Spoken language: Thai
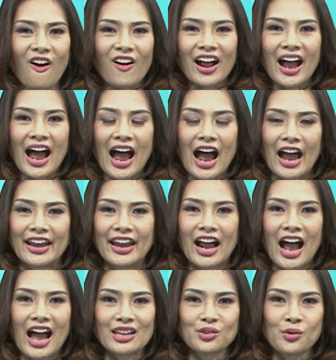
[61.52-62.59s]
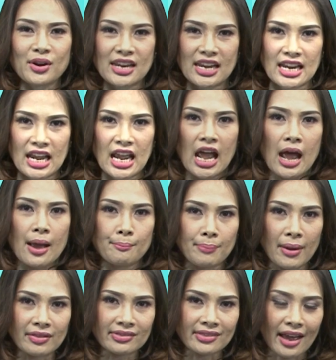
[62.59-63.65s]
2ค่ะนะคะ ตัวนี้เป็
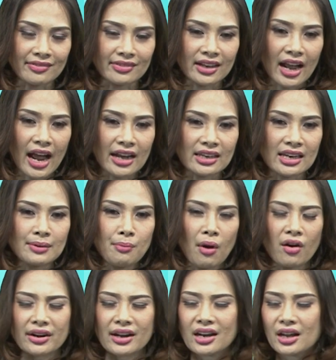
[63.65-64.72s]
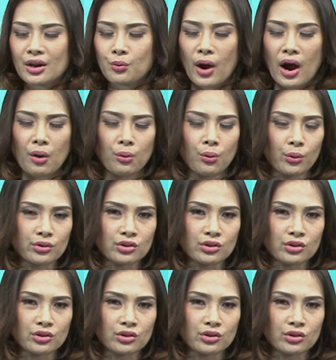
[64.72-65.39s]
นสารสกัดที่บอกได้เลยว่าโอ้โห